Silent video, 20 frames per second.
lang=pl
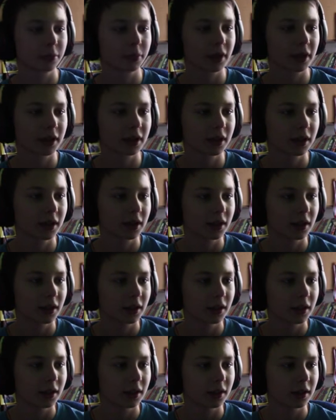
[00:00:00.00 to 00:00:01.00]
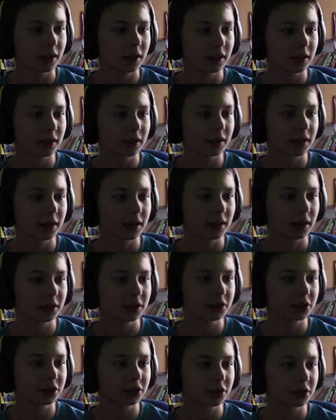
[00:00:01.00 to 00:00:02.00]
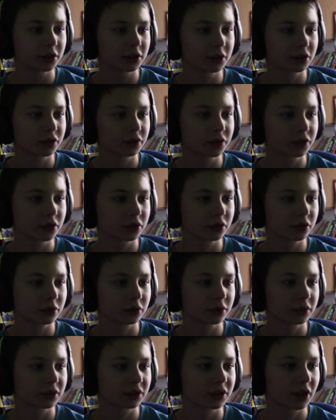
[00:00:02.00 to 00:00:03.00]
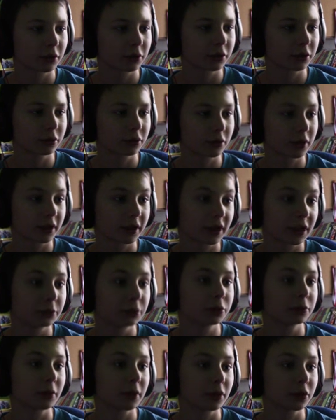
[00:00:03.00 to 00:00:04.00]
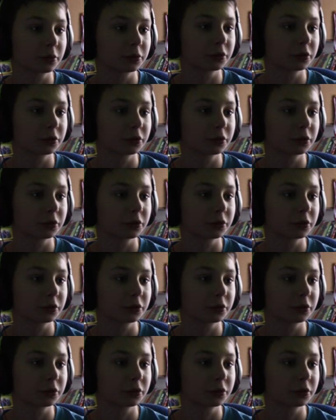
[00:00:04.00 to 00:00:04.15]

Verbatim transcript: pack y, zagraniczny i oczywiście to są strzały, które niby mają